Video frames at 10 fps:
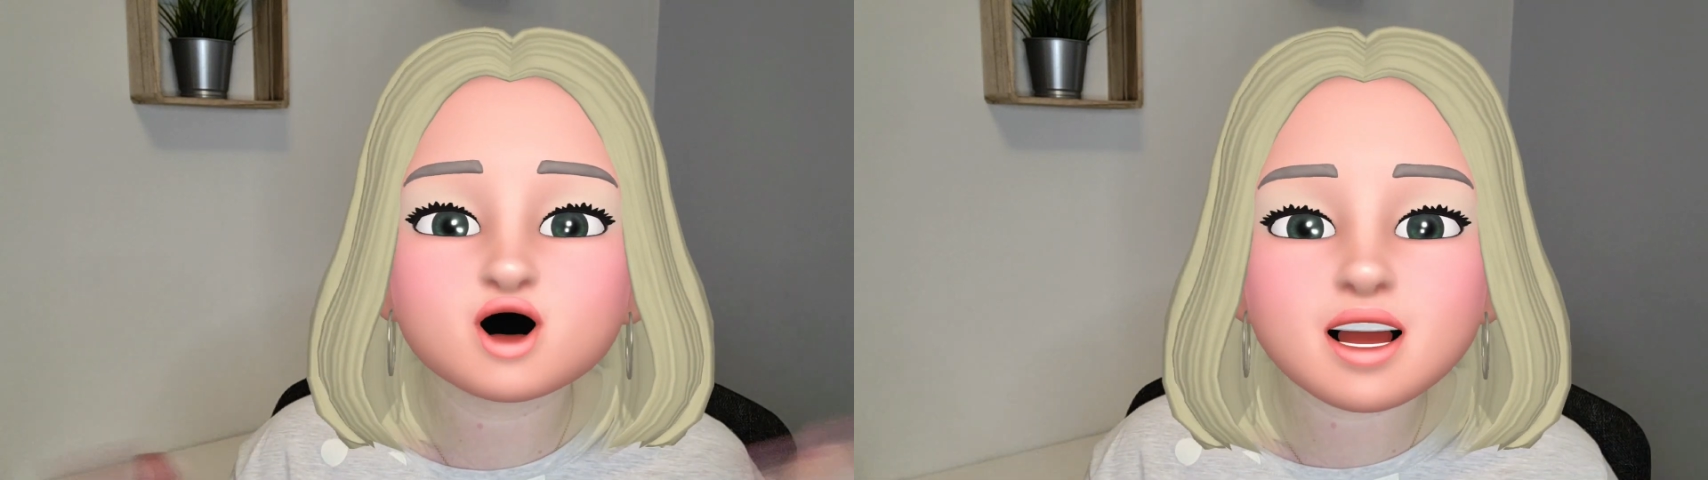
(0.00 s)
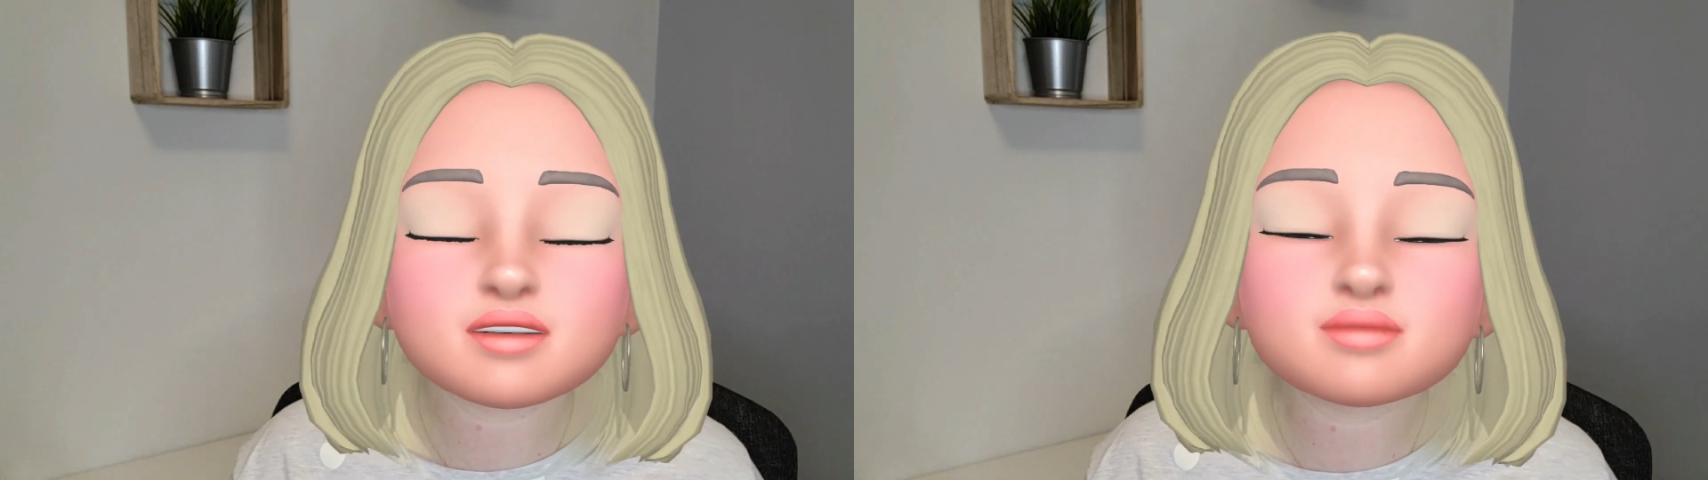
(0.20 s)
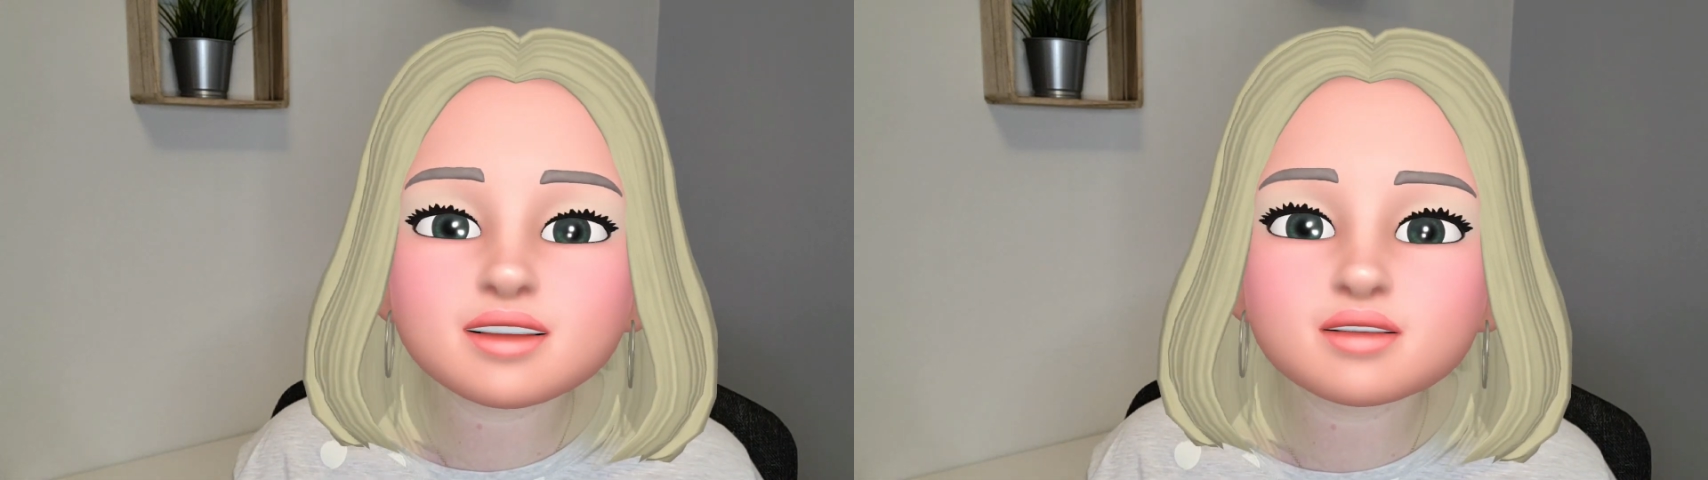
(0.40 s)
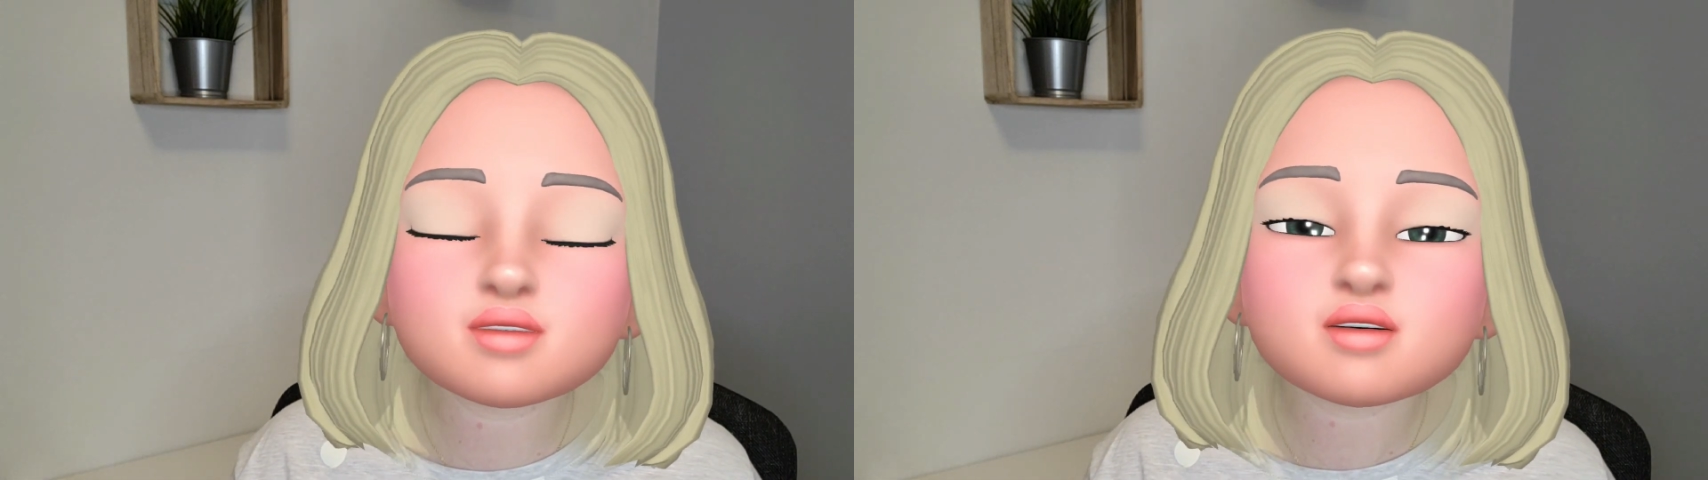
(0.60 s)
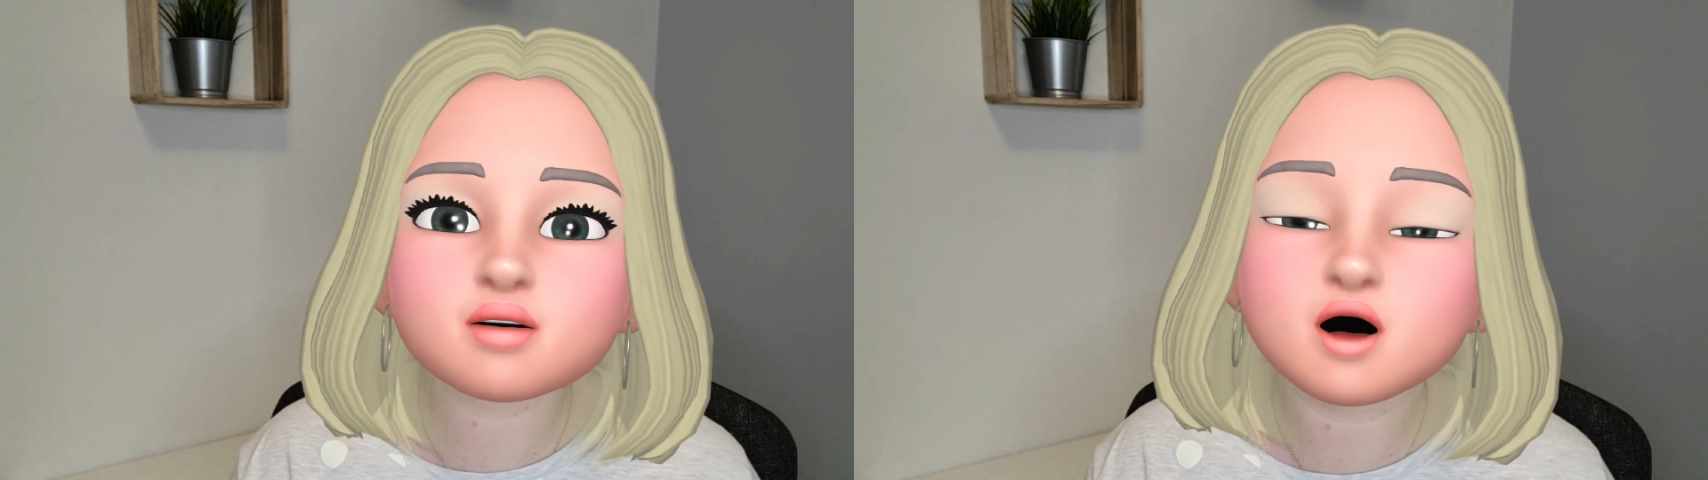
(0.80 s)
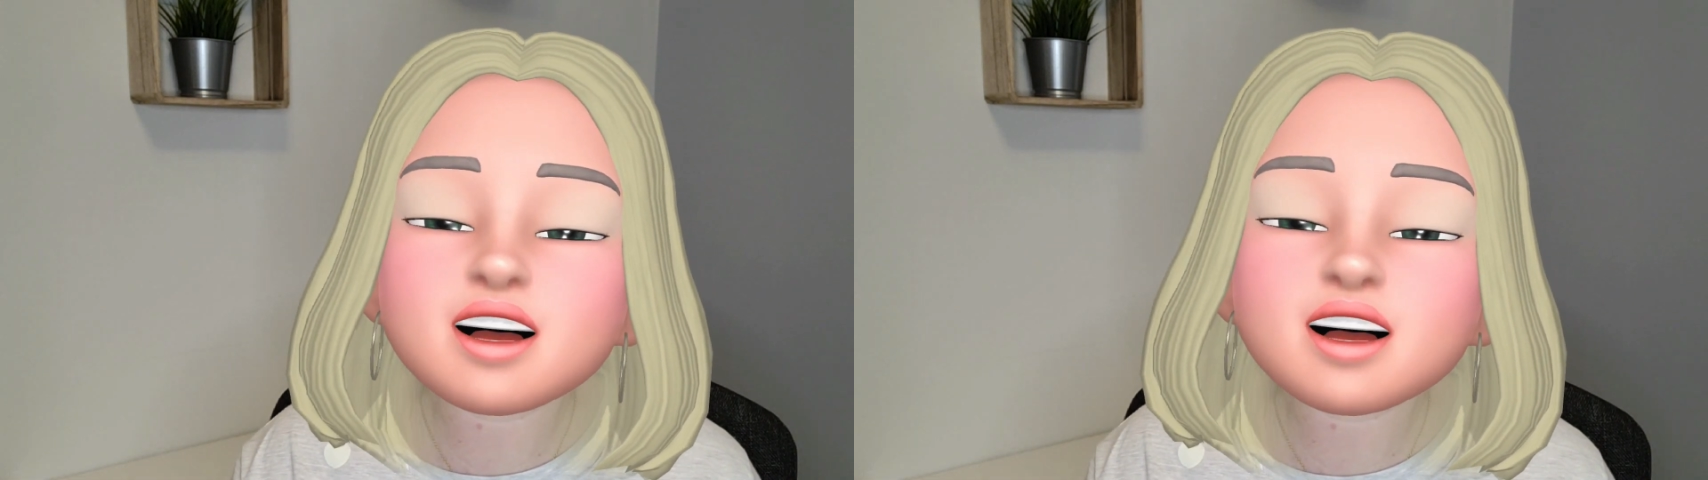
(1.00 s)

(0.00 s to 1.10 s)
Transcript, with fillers: j'arrive pas du tout